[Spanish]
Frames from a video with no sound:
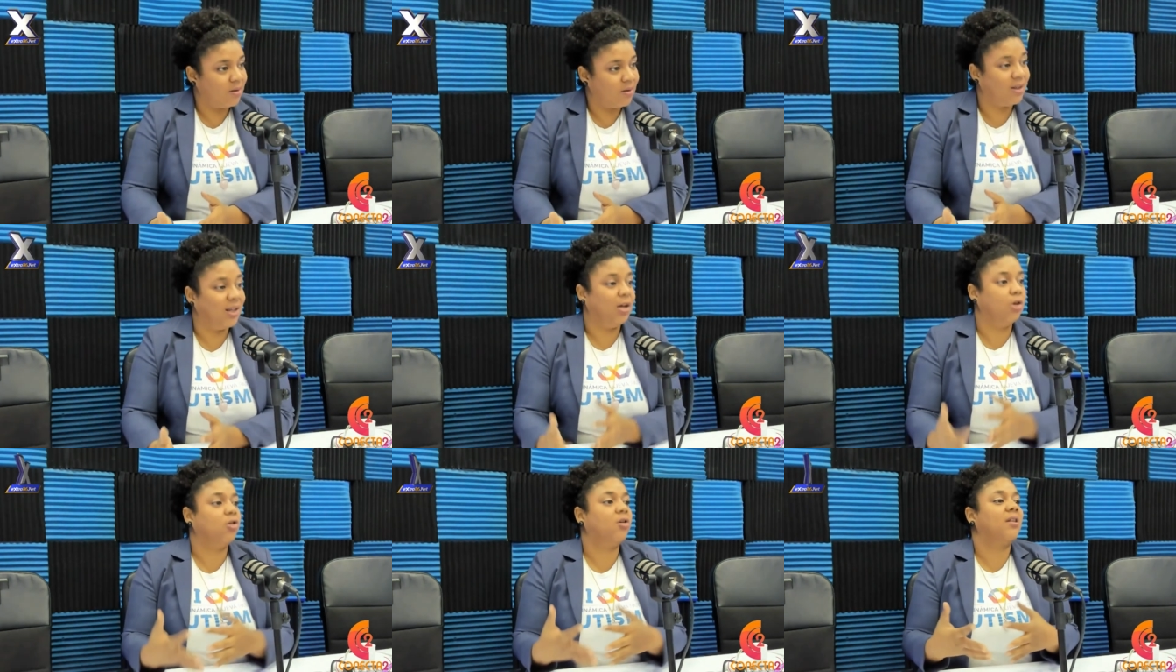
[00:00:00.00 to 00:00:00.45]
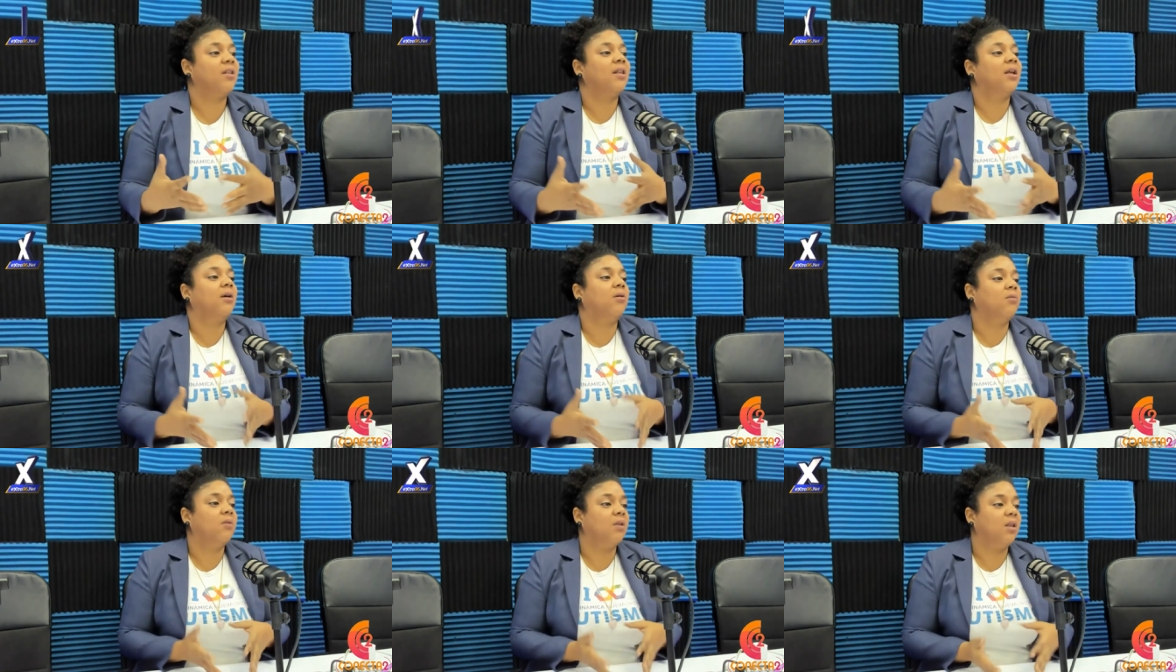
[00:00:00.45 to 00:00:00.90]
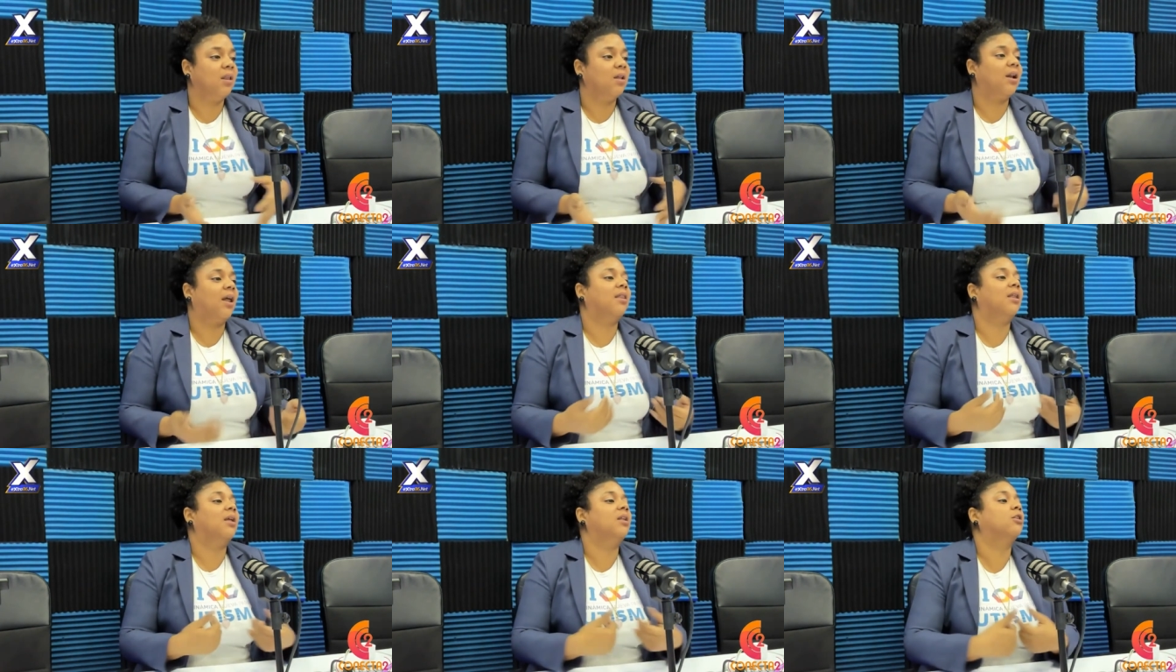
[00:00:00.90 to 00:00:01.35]
sino que se
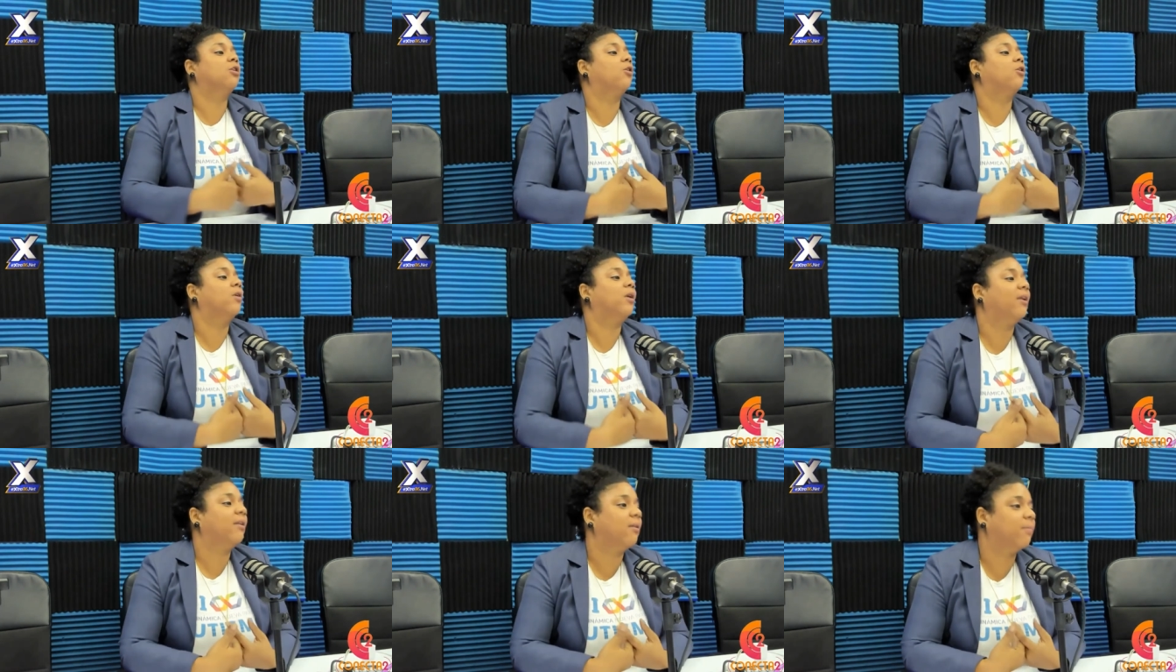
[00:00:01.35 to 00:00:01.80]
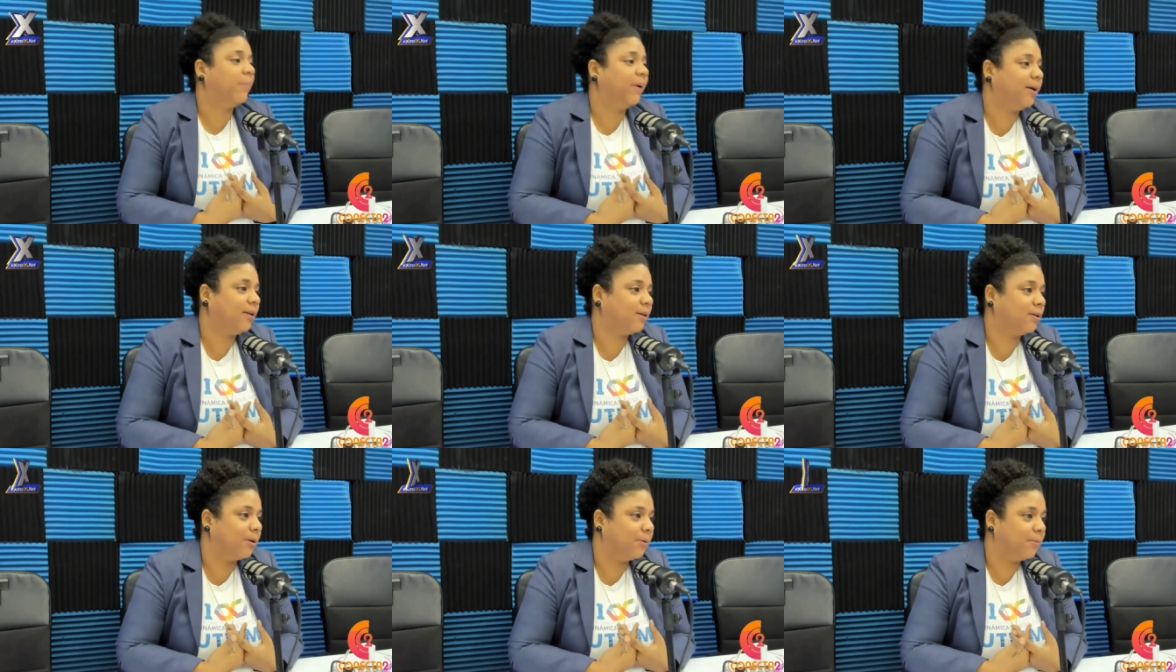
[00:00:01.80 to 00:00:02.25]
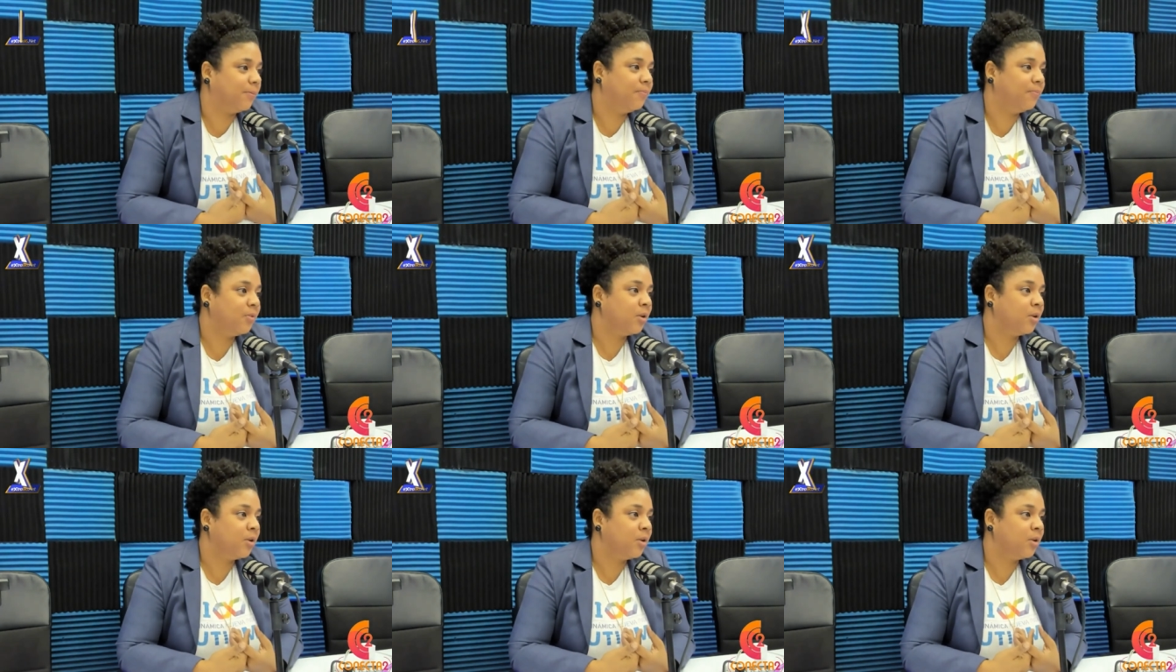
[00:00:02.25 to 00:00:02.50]
considera dentro del espectro.